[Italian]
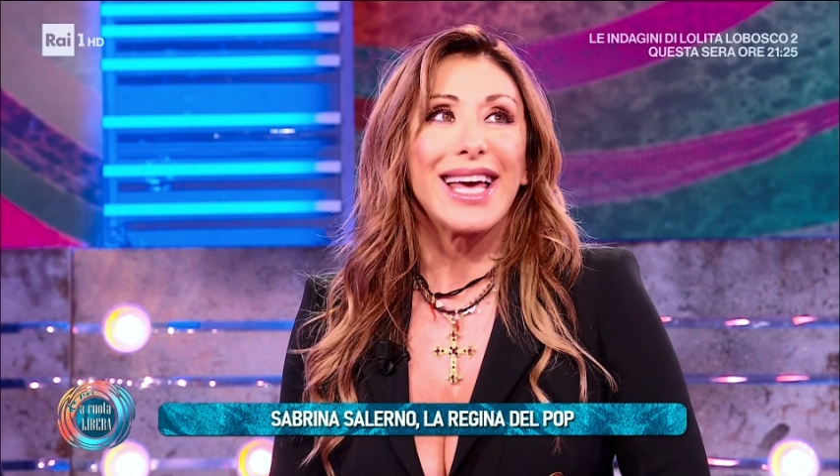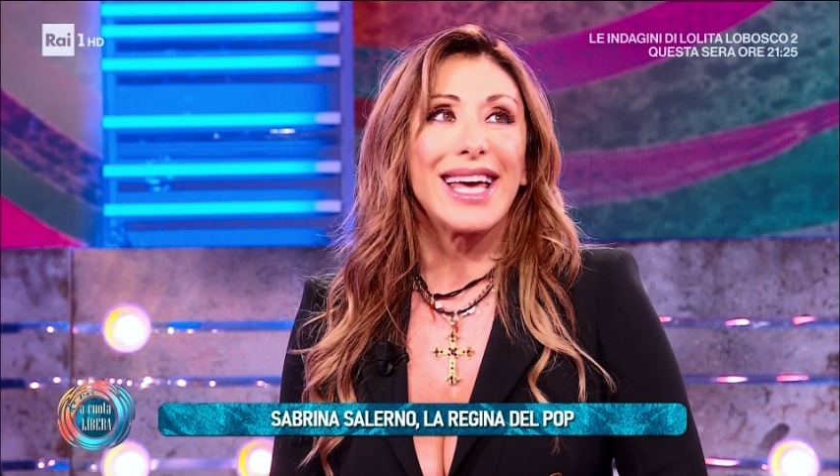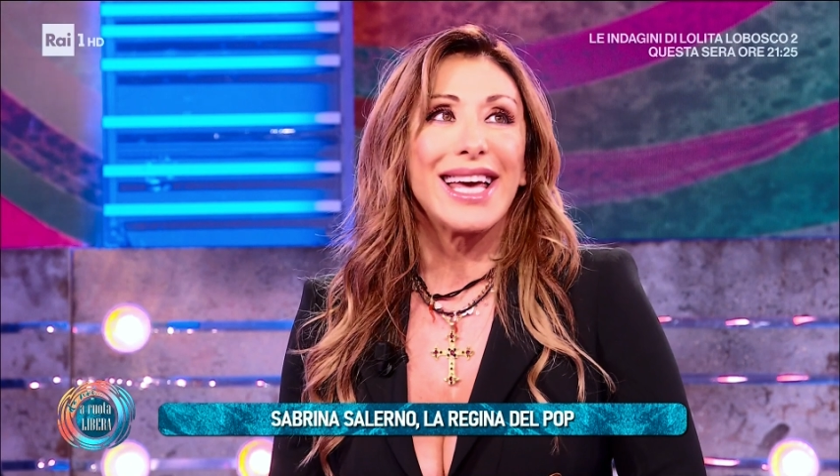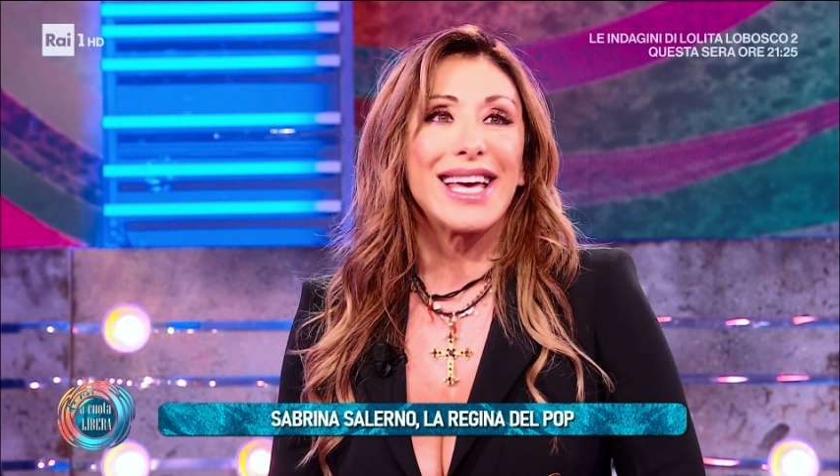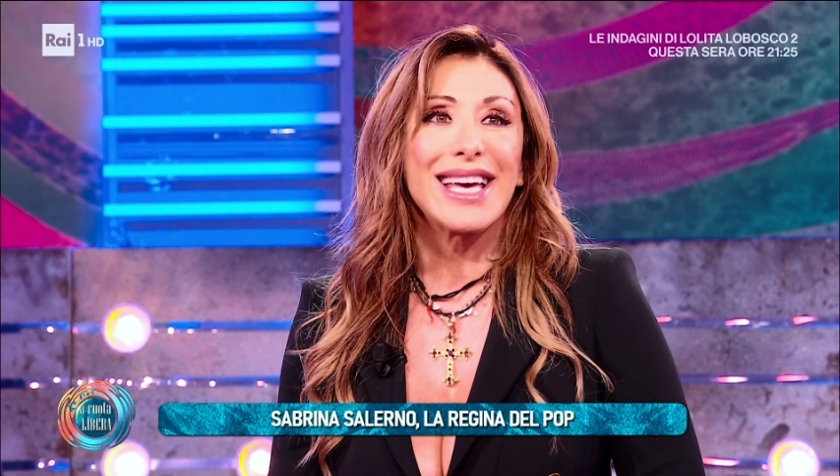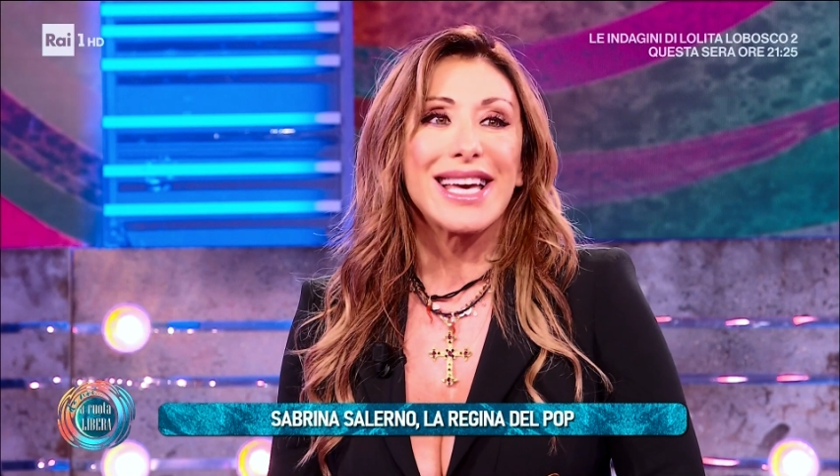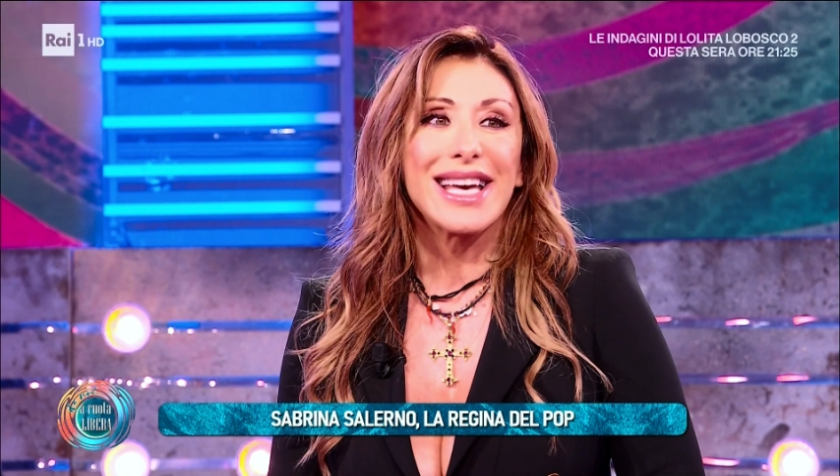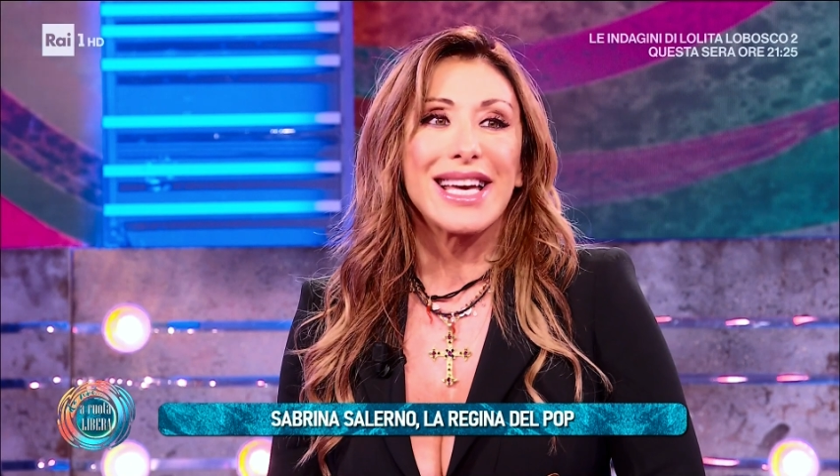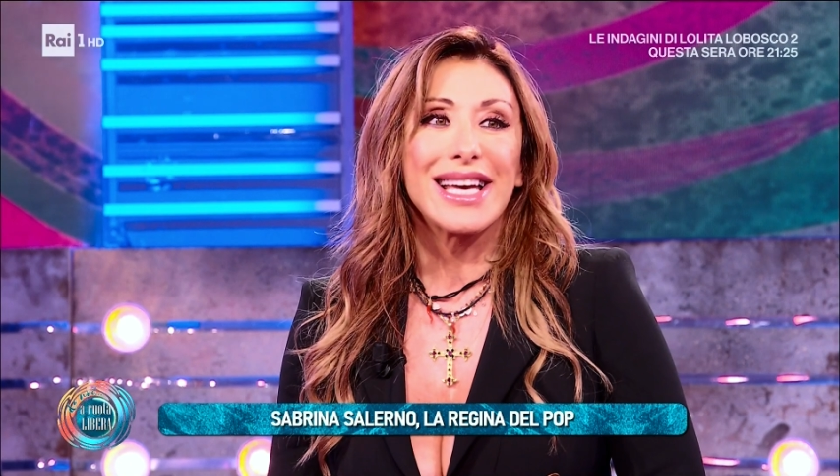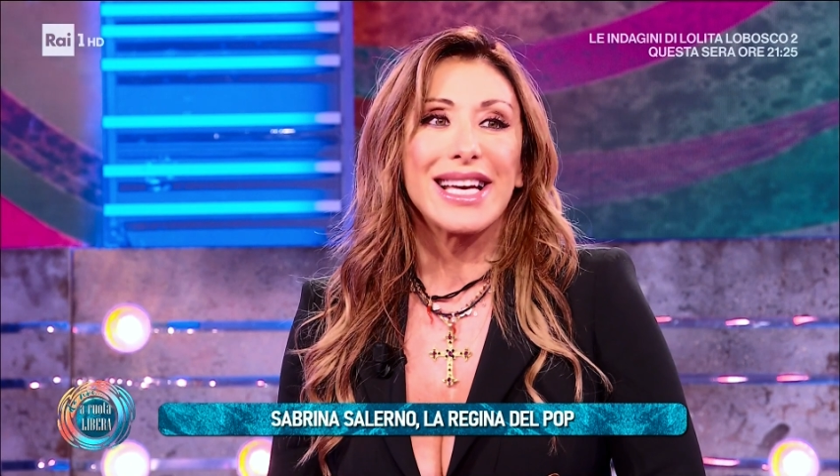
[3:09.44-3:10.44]

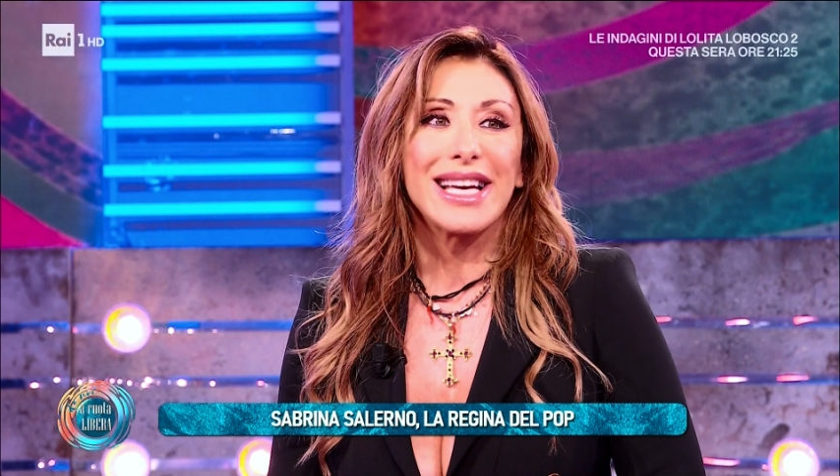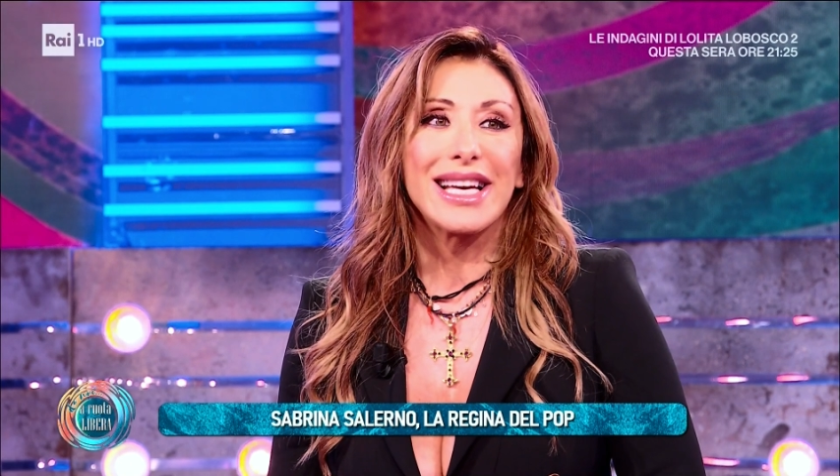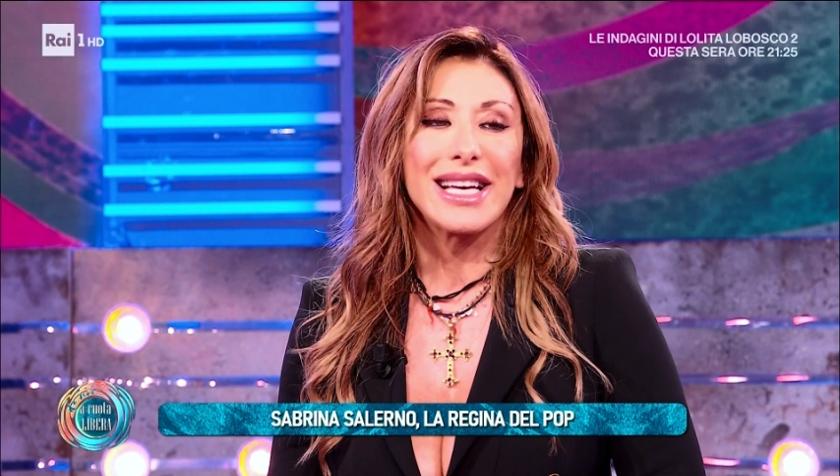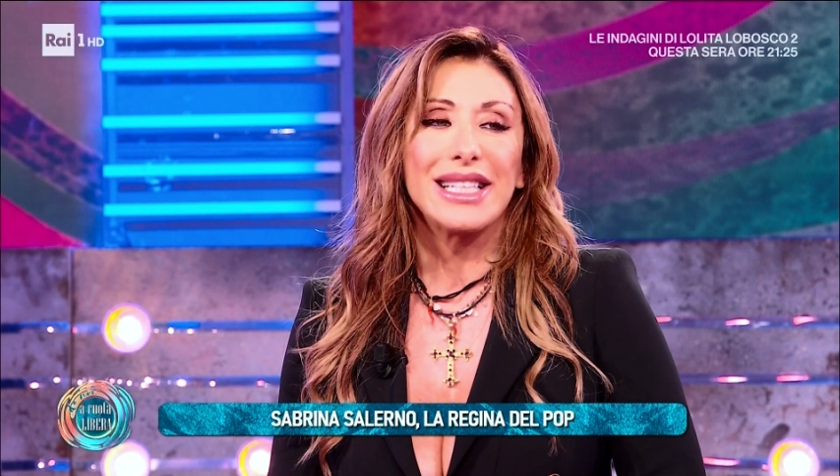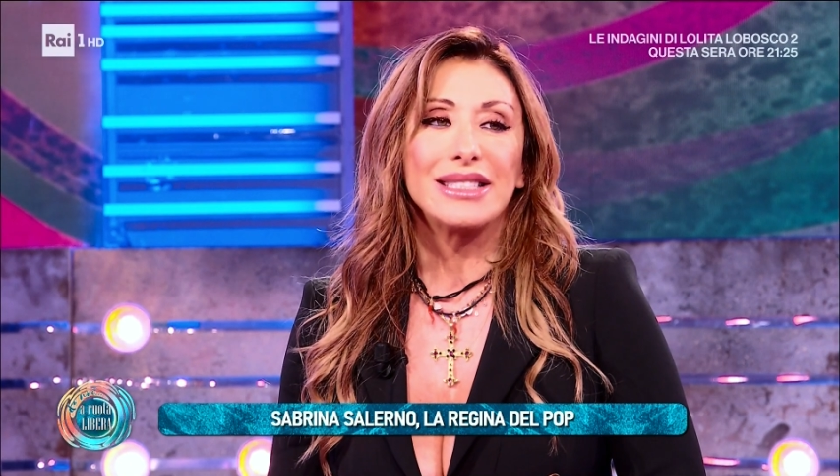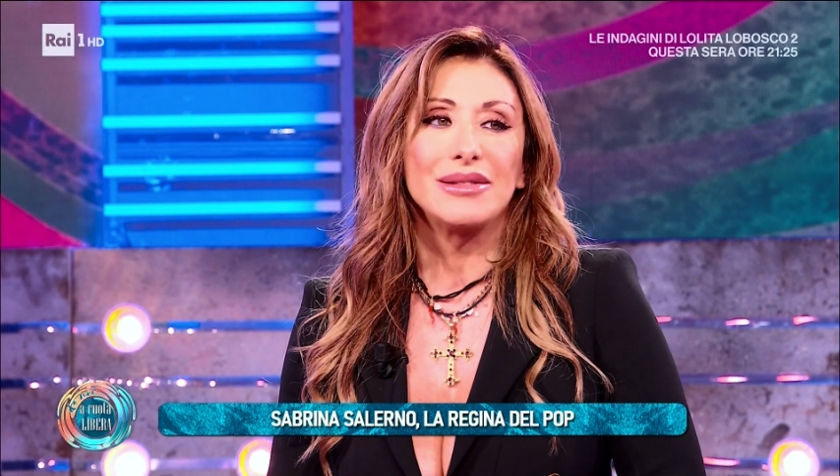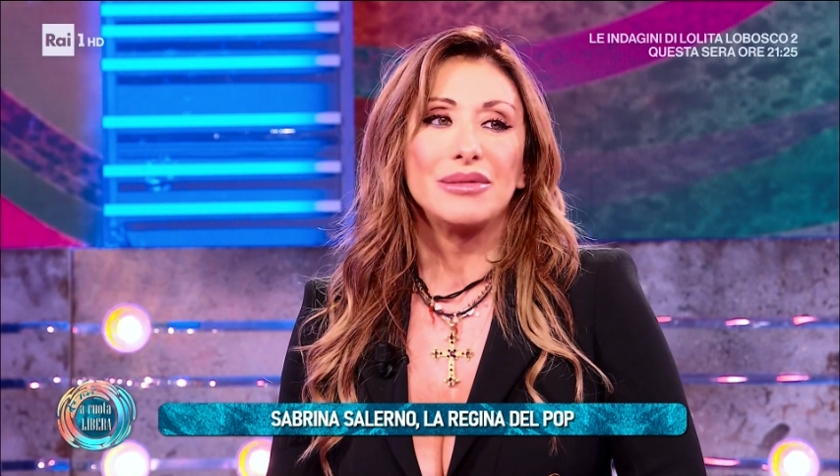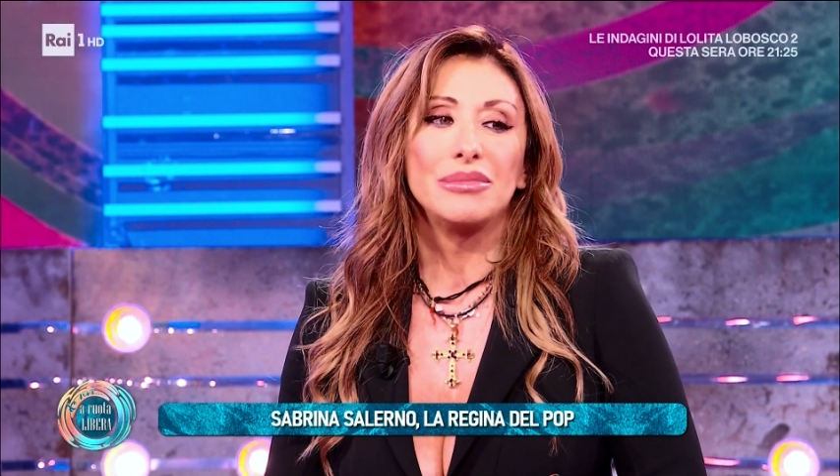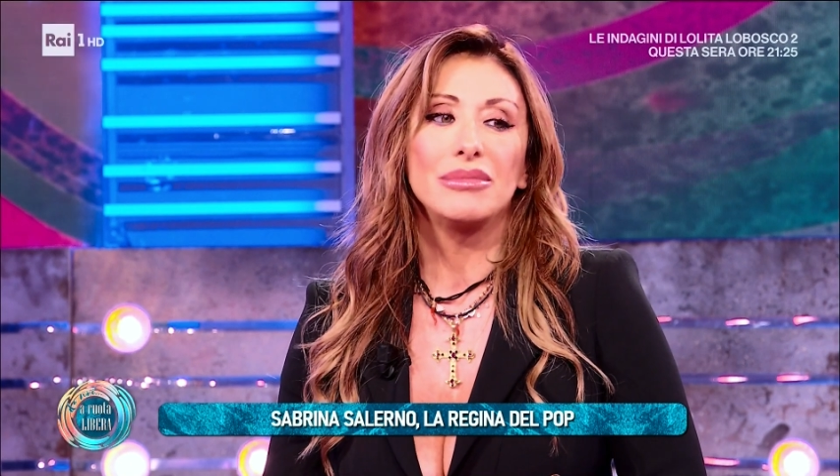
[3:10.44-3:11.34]
e